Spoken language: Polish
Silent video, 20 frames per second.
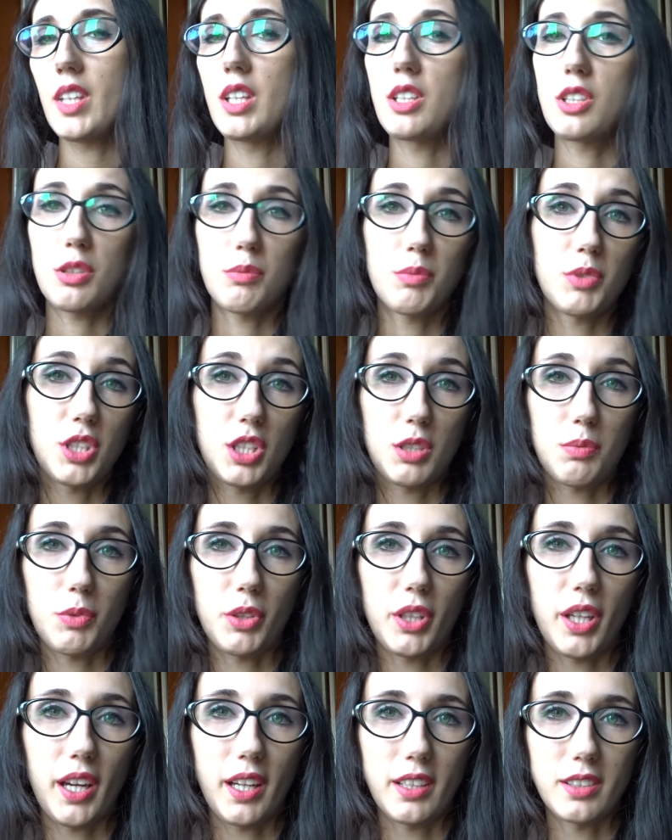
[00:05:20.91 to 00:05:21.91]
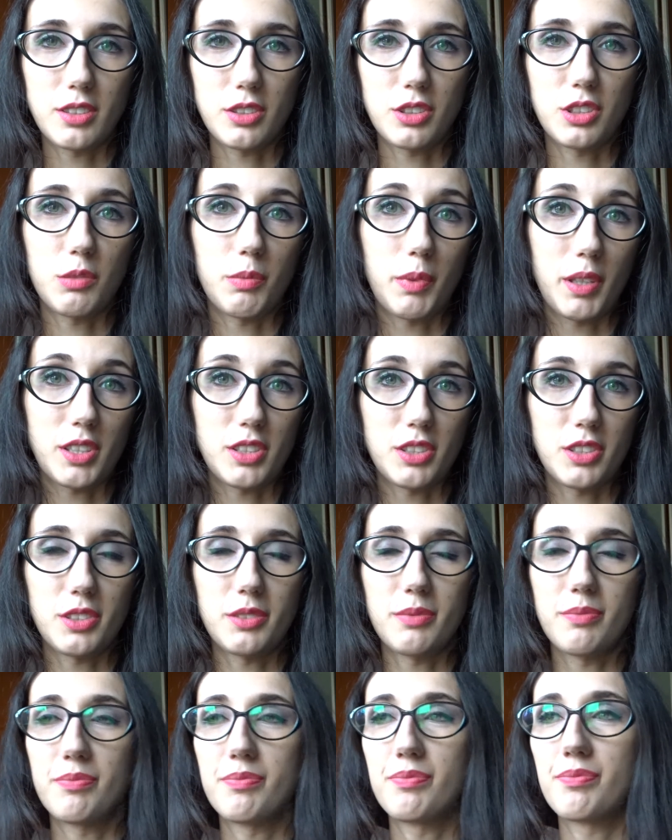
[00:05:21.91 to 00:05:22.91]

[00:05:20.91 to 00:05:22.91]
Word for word: sobie gdzieś pojechać, coś zobaczyć.